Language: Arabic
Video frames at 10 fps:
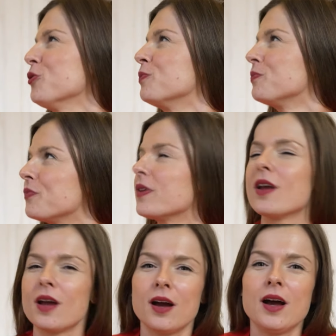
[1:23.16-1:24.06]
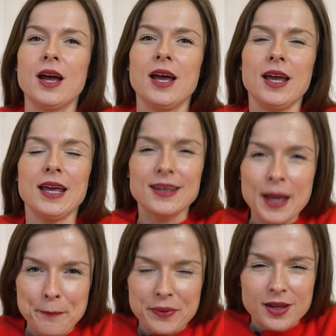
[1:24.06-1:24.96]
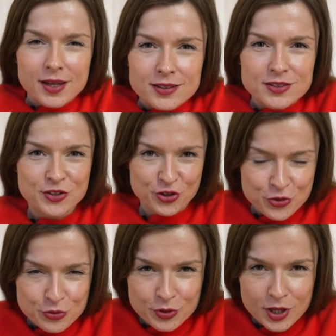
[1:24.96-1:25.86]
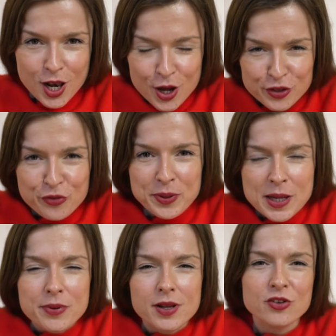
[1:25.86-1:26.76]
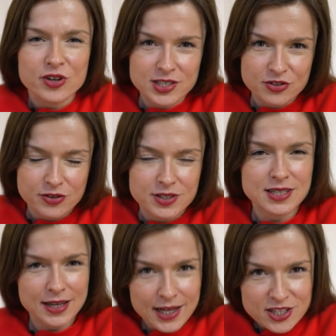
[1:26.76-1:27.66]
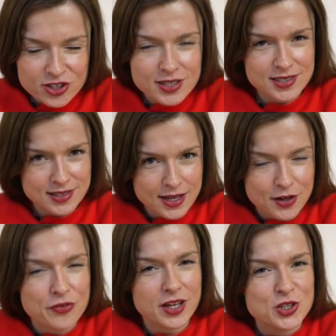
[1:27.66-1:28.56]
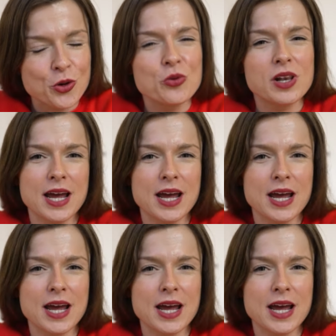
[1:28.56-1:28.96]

شكرا هذا صحيح الكثيرون في المطاعم يدلون برأيهم في الطعام صراحة